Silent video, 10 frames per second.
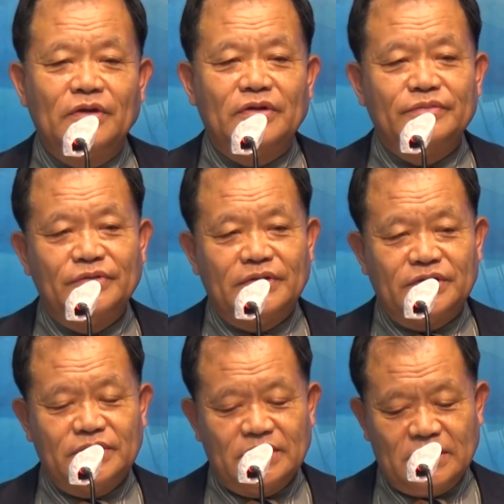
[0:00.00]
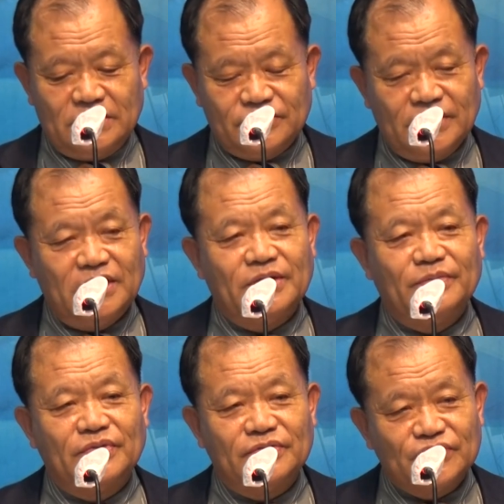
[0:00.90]
여러분 되시기를 주의
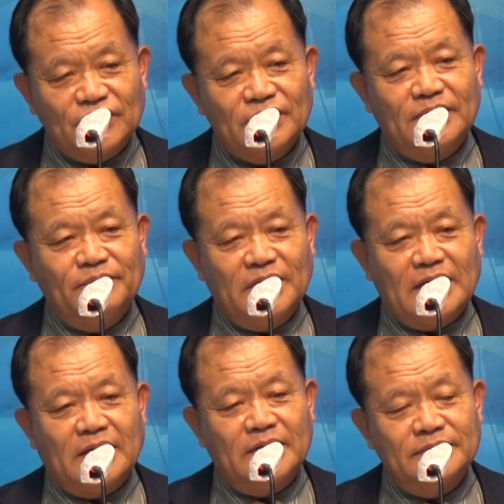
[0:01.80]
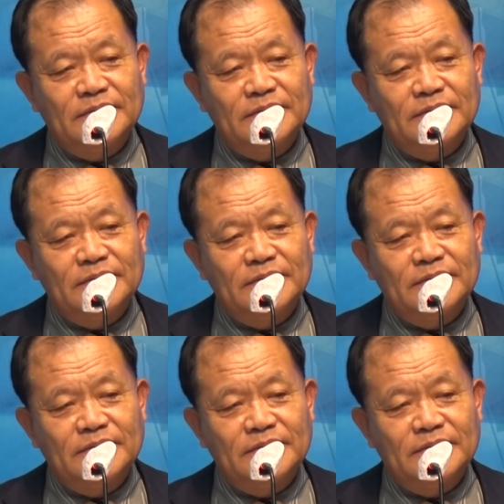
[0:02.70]
이름으로 축원합니다.